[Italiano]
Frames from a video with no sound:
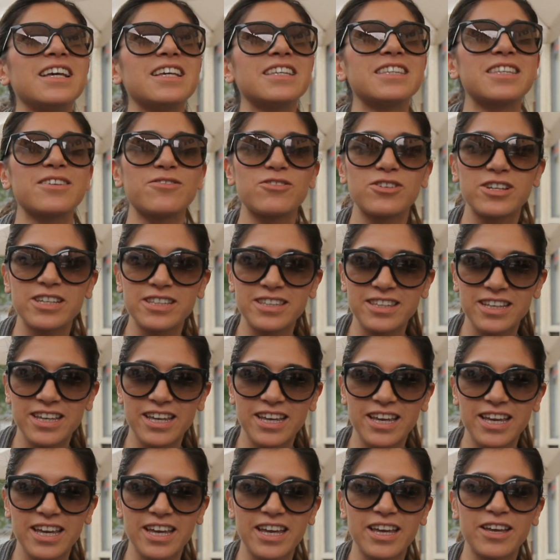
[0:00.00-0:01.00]
Se
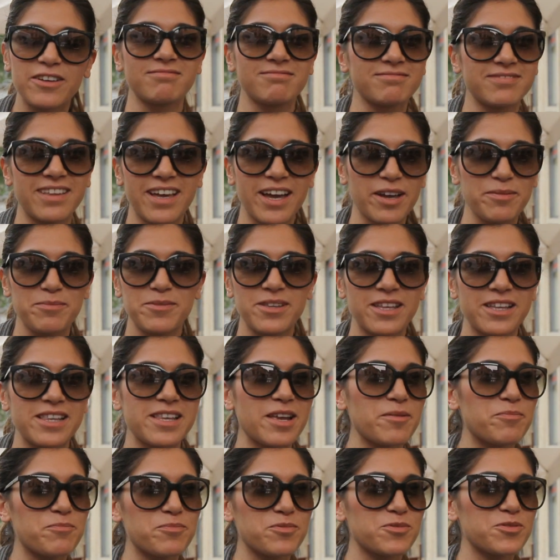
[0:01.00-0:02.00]
volete darmi
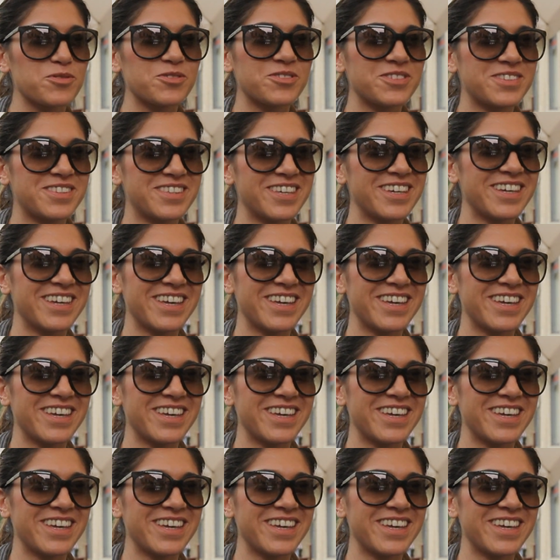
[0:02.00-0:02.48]
degli appunti